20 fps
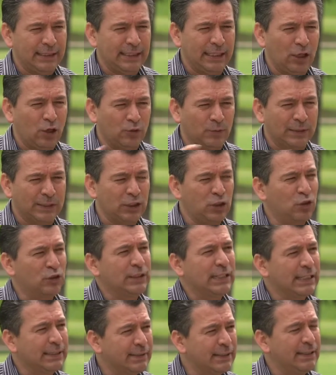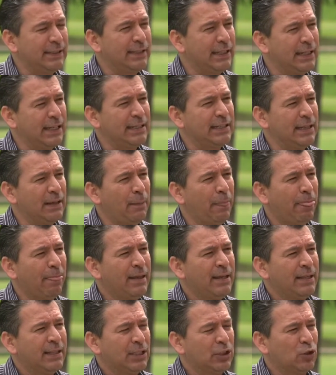y que los vecinos se asienten allá,
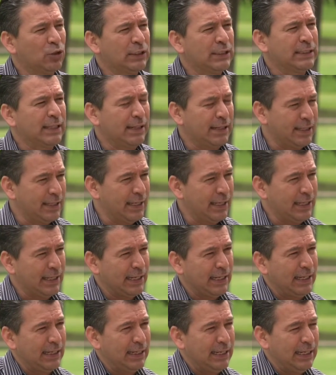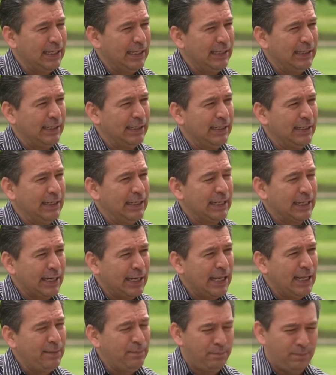entonces se requiere que el,
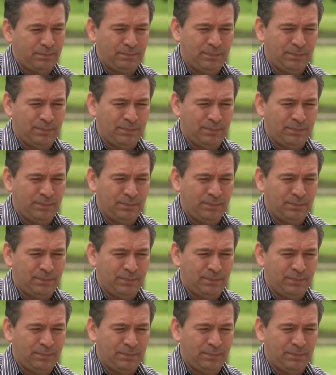rey